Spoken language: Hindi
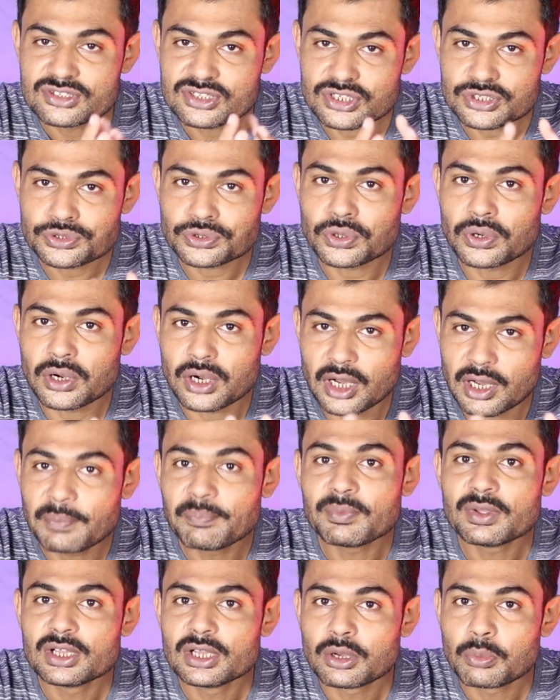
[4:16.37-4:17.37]
जिसको हम
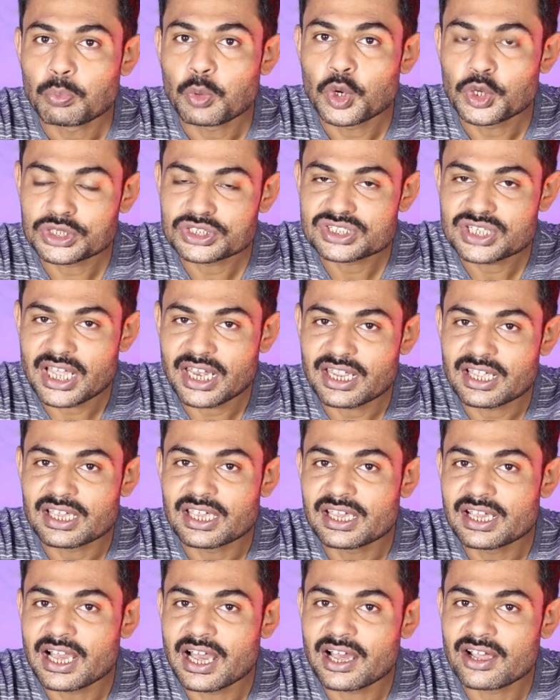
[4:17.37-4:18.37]
बहुत सारे
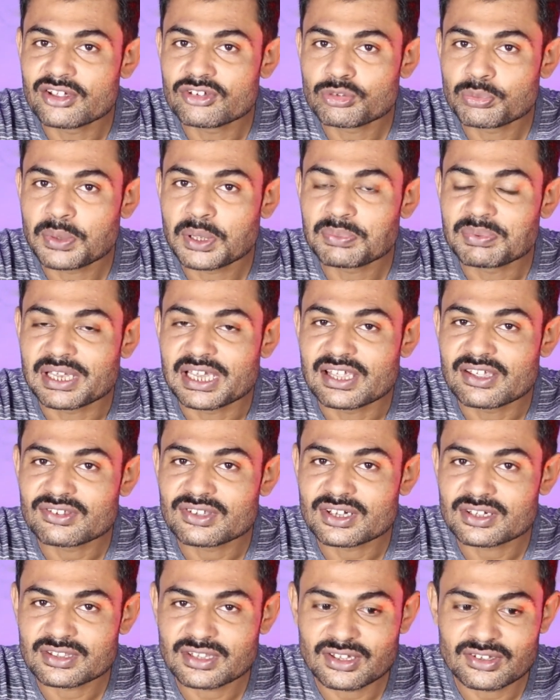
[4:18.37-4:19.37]
गीगा हज पे भी ले
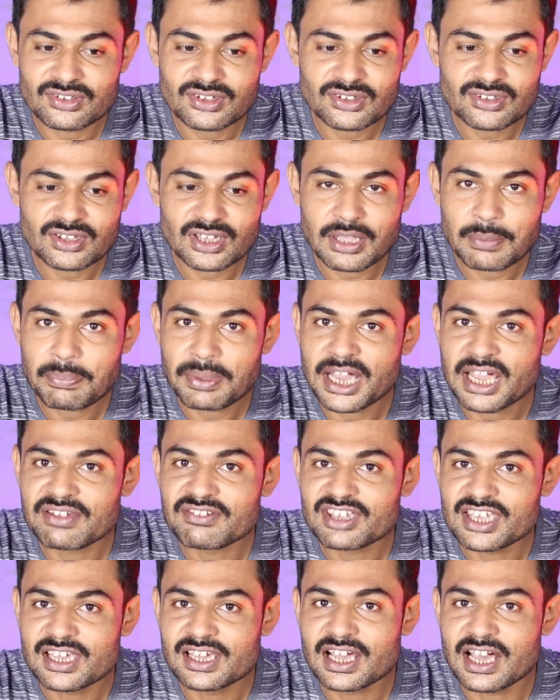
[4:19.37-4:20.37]
सकते हैं जैसे कि
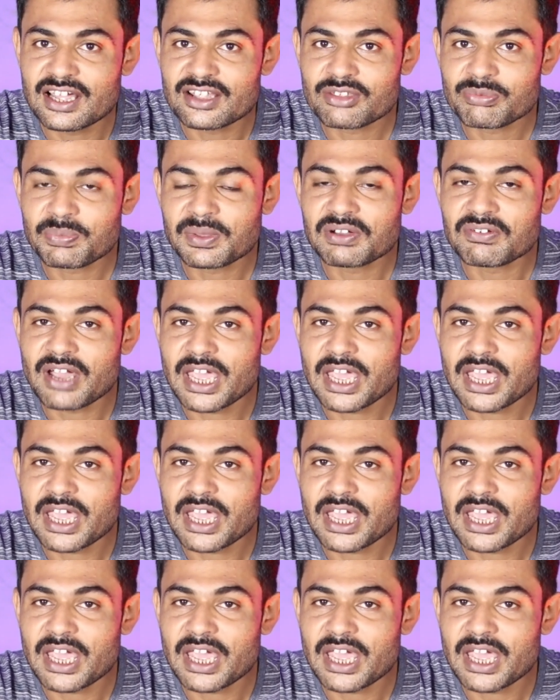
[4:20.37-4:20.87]
फाइव गीगा हज पे